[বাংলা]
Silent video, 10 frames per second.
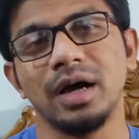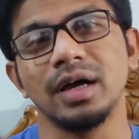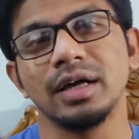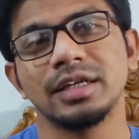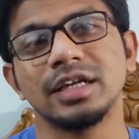বা
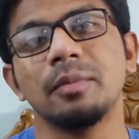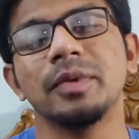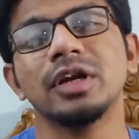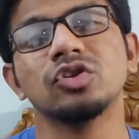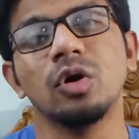
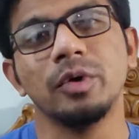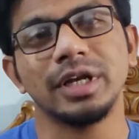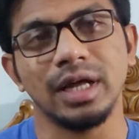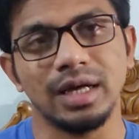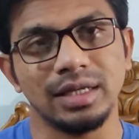সামনের
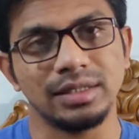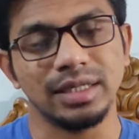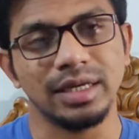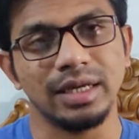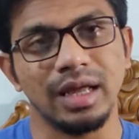সময়টা যে